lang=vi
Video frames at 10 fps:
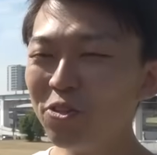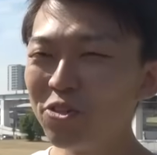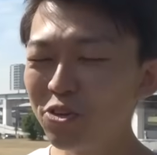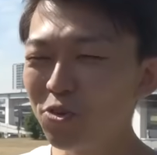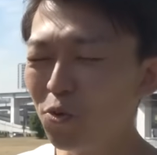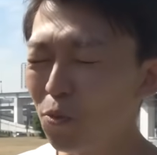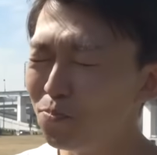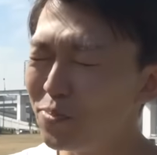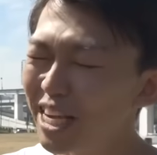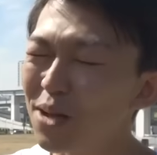Chúng tôi
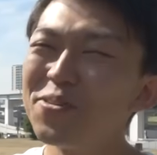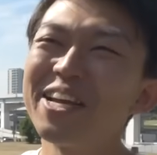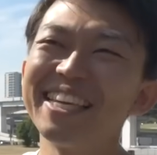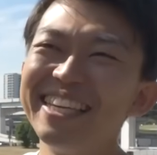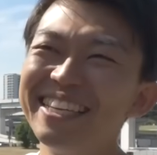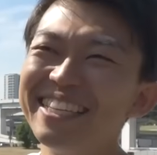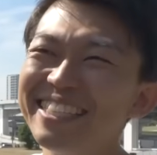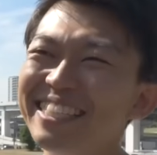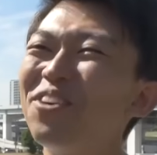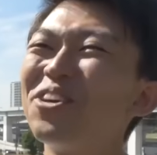sẽ khiến Nhật Bản trở
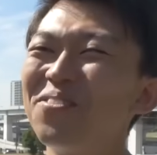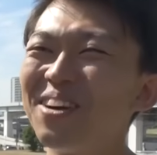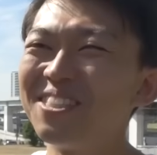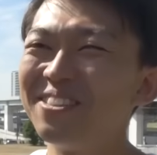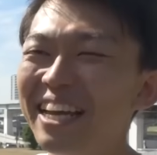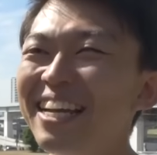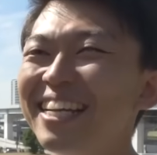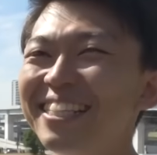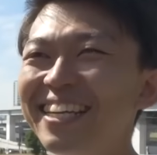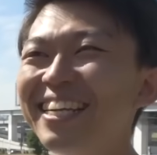nên xinh đẹp bằng các
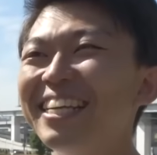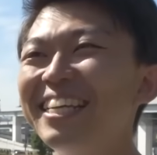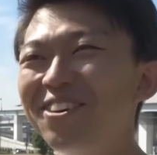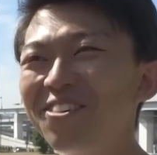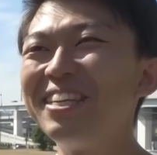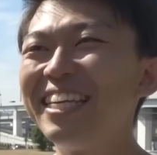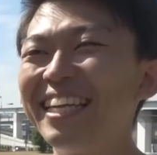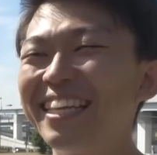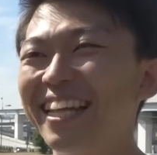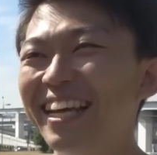hoạt động của mình.
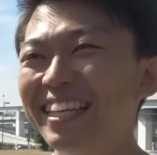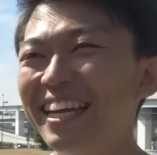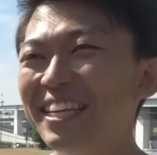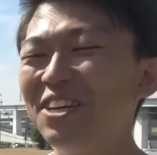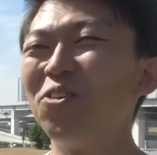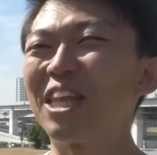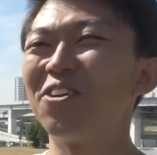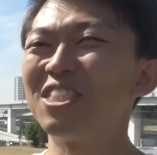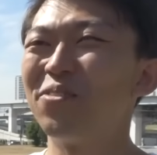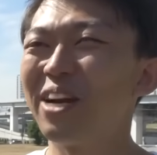Vì vậy tôi hy
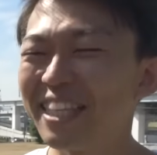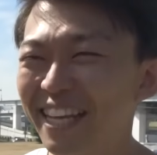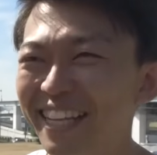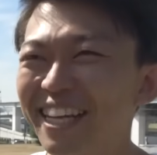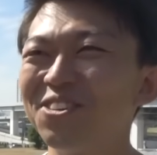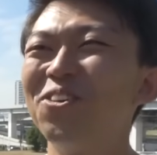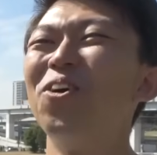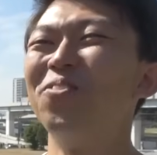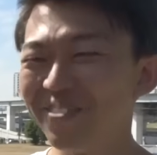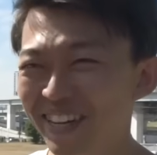vọng các du khách yêu
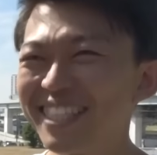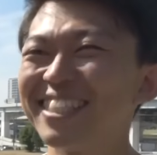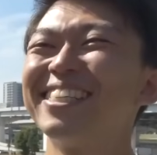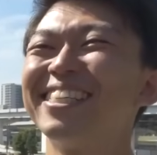mến đất nước của